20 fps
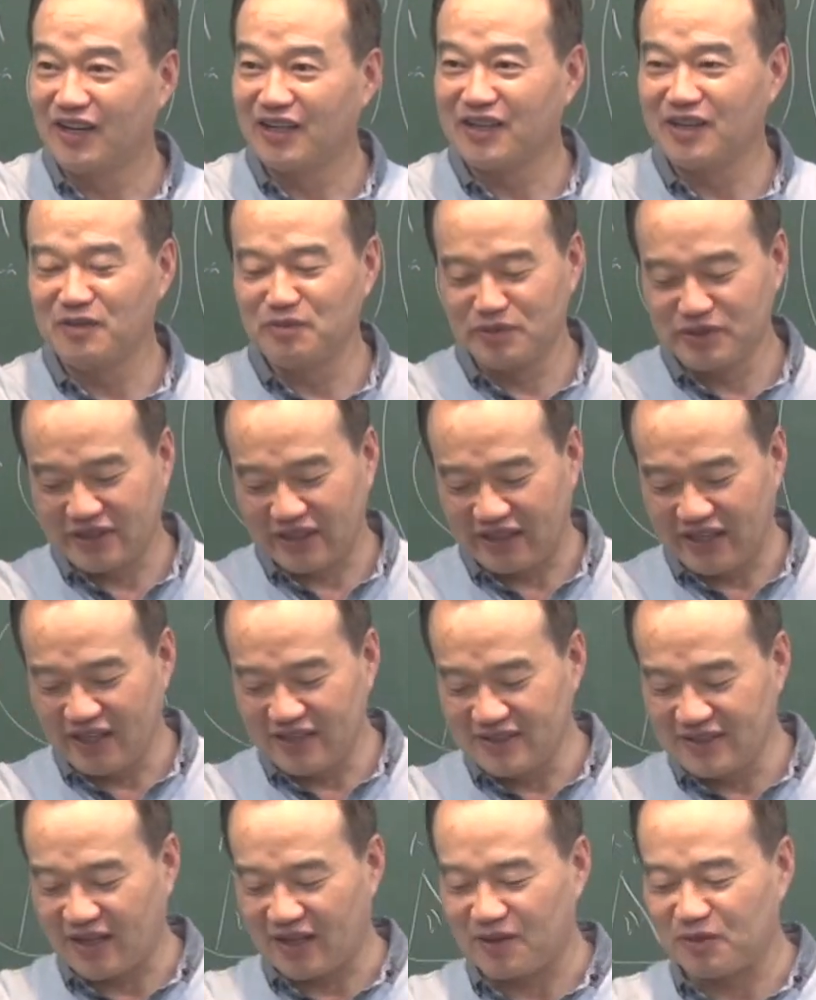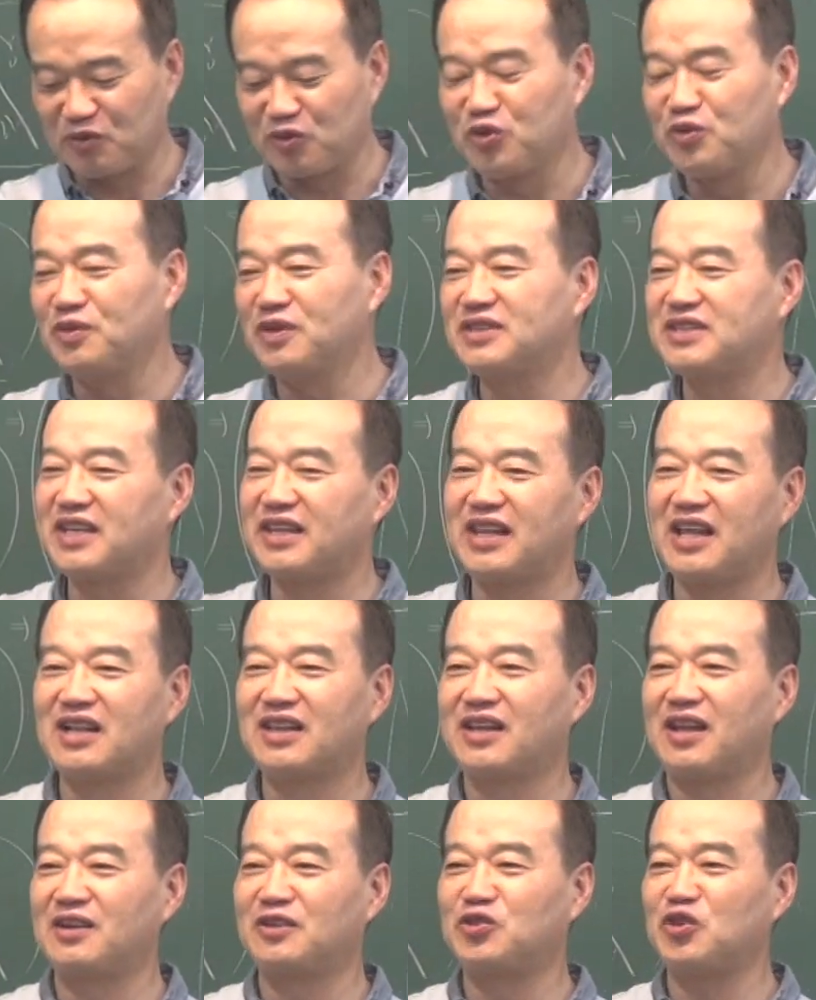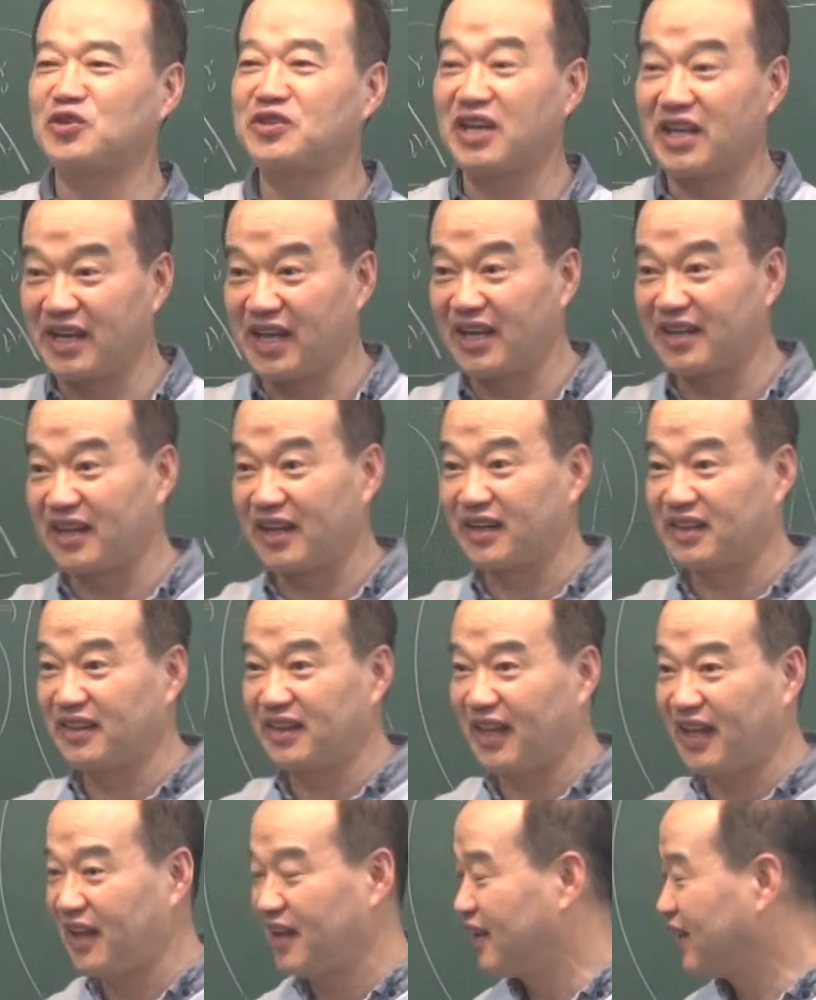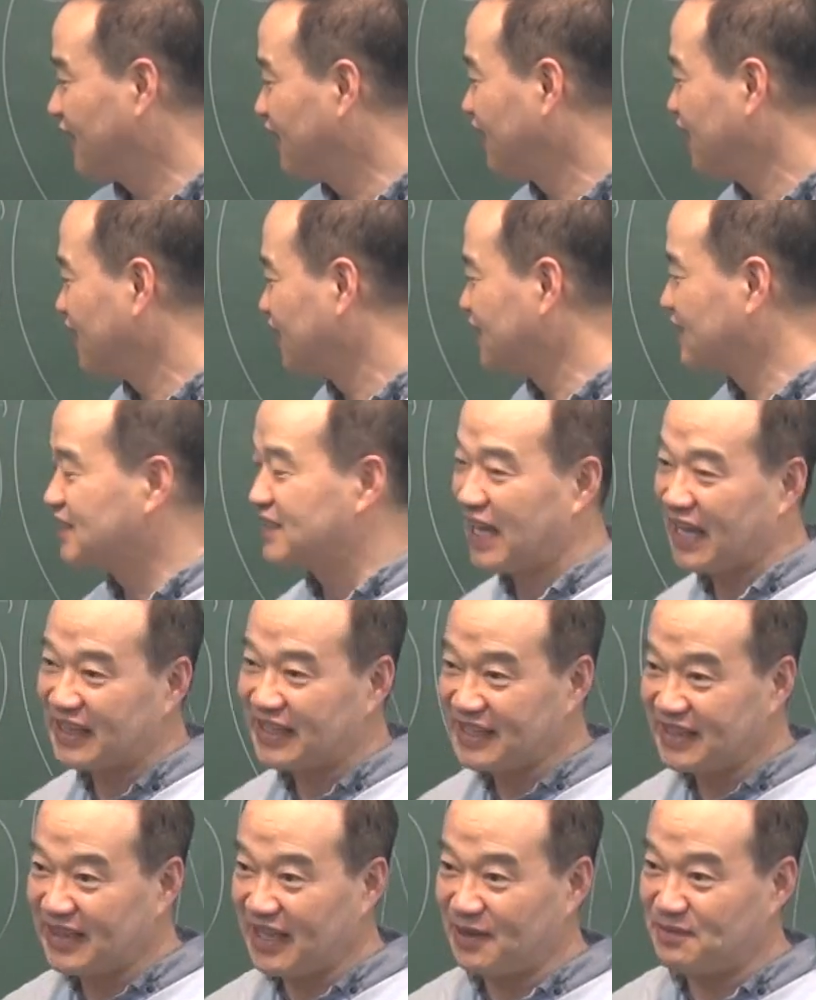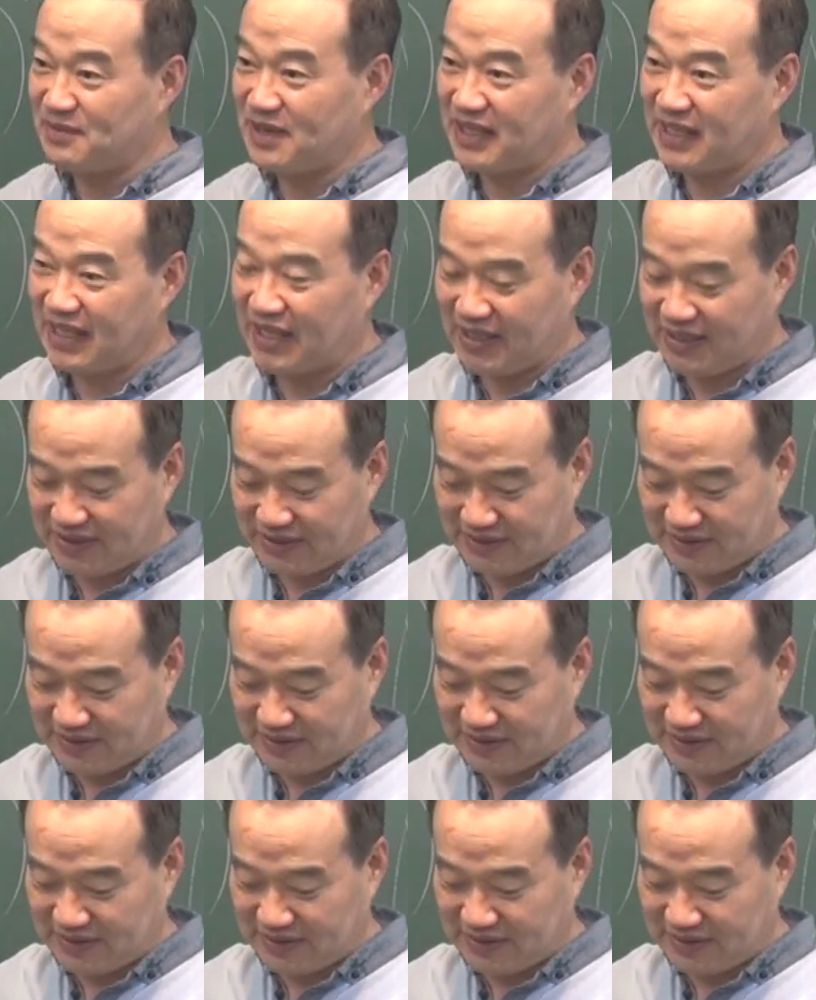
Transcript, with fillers: 이런 문제 낸 사람 두 번째 낼 때는 쫓아내야 되는데 그러지 않는단 말이야.